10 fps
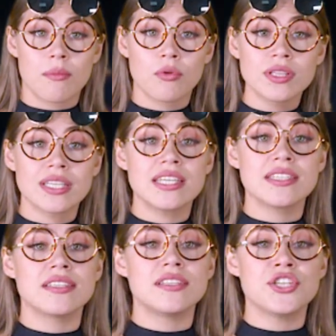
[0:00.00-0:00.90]
работы и
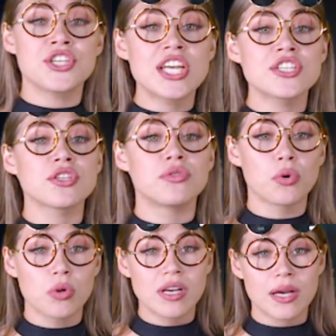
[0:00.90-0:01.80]
за дичайше
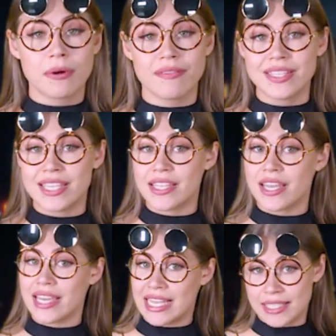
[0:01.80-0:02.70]
долгое
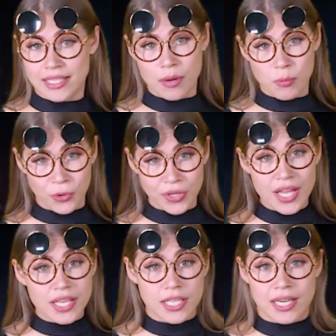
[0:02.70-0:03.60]
проведение этих работ.
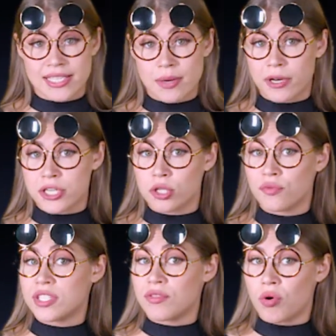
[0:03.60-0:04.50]
И хотя прошло
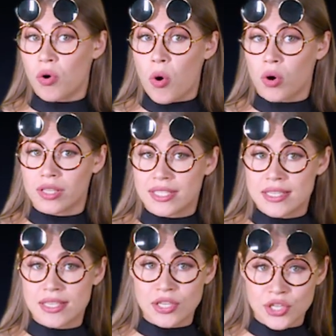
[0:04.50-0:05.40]
всего около
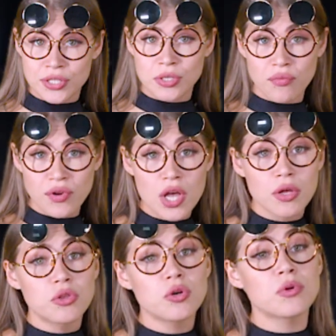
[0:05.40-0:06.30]
10 часов,
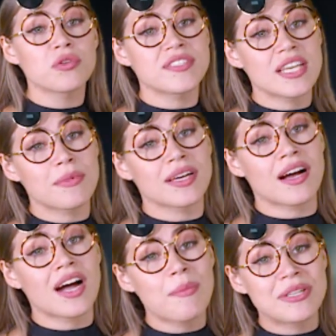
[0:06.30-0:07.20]
думаю, всем
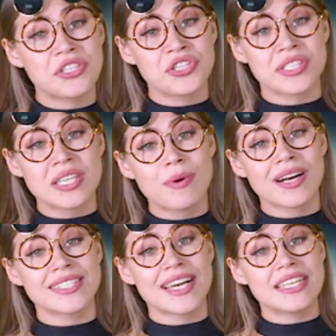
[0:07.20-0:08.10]
игрокам эти часы
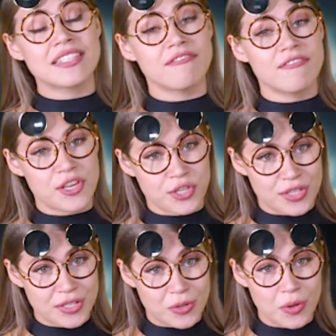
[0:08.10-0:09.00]
показались
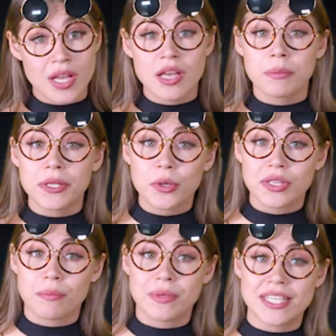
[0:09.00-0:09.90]
вечностью.
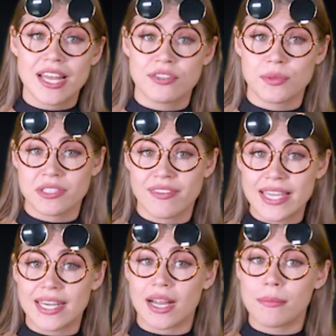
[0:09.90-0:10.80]
Пилотам, потерявшим
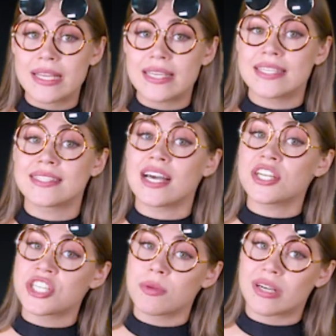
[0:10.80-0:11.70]
свои корабли из-за
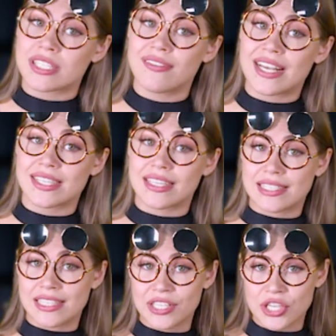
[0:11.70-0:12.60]
ошибок, связанных
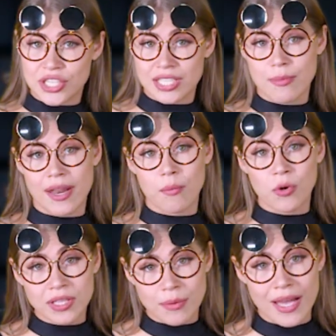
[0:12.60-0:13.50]
с техническими
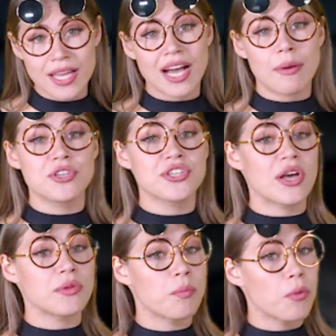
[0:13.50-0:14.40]
работами,
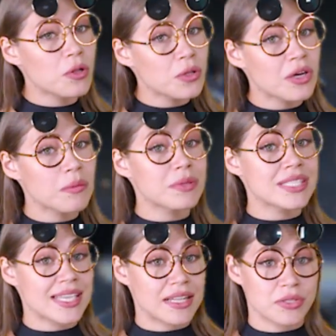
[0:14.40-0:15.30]
обещают полную
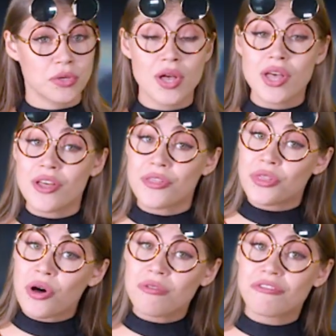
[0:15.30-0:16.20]
компенсацию,
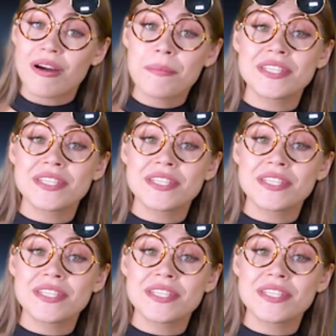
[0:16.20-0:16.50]
но вам